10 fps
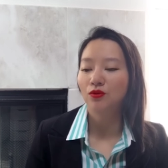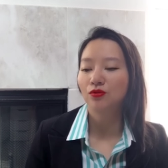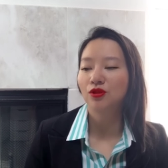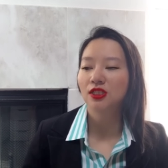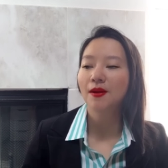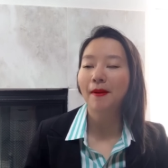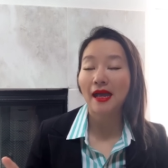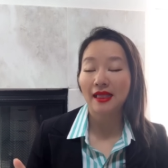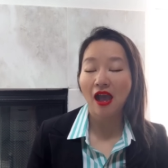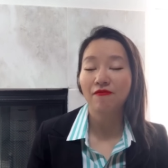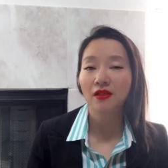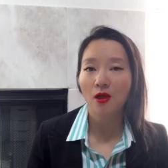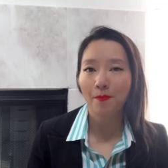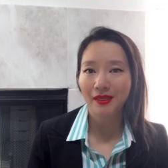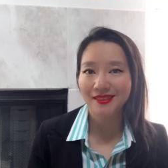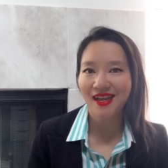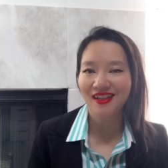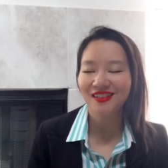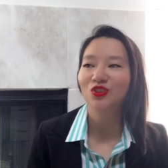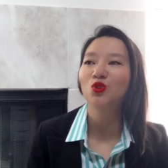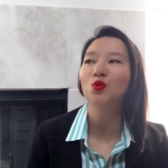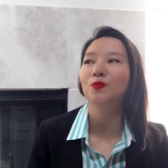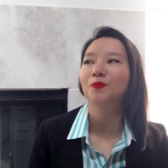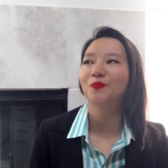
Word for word: 我就直接把它放到冰箱里去，